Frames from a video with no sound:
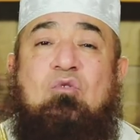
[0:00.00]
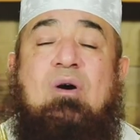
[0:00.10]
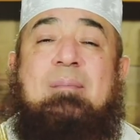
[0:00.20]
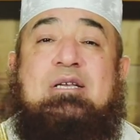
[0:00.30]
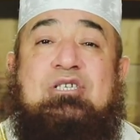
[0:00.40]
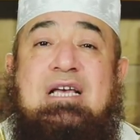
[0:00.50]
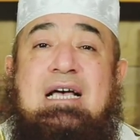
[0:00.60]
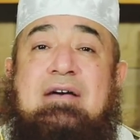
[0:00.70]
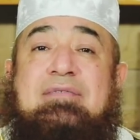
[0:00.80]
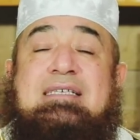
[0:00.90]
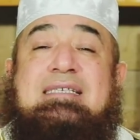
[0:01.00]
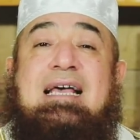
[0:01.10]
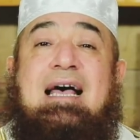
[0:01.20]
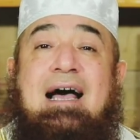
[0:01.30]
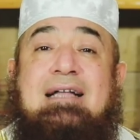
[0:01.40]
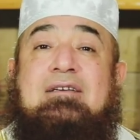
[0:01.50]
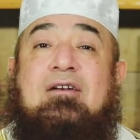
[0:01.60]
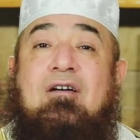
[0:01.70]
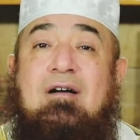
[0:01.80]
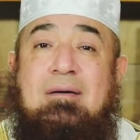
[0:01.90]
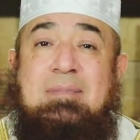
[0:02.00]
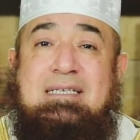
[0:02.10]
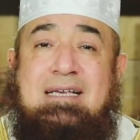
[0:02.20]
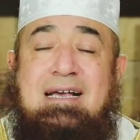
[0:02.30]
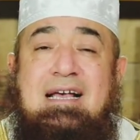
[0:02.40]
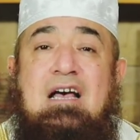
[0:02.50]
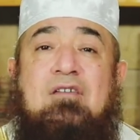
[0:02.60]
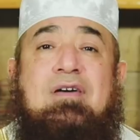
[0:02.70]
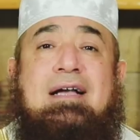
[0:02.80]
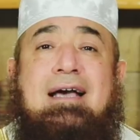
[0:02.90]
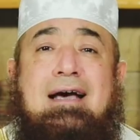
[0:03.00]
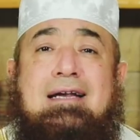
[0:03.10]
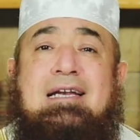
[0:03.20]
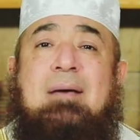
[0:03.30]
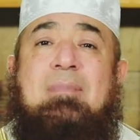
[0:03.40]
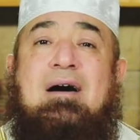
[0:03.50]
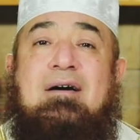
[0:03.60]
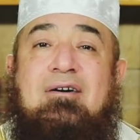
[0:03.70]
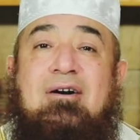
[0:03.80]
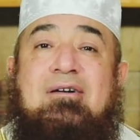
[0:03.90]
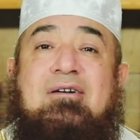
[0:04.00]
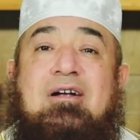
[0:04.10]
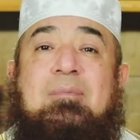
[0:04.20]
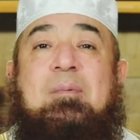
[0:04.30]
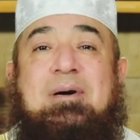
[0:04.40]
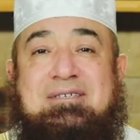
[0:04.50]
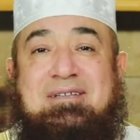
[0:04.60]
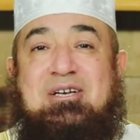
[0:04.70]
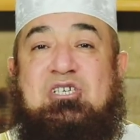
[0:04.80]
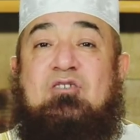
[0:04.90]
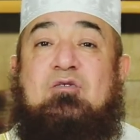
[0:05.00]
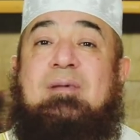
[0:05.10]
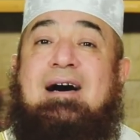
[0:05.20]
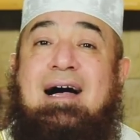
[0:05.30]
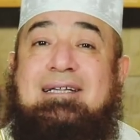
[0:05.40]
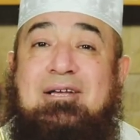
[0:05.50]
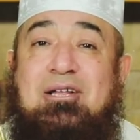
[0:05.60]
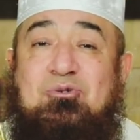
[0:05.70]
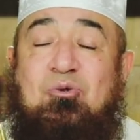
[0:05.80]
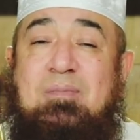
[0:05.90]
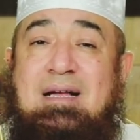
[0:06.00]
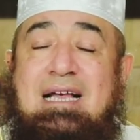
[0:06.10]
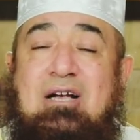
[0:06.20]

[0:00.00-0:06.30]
ومن جاء في الساعة الخامسة فكأنما قرب بيضة شوفوا بقى حضراتكم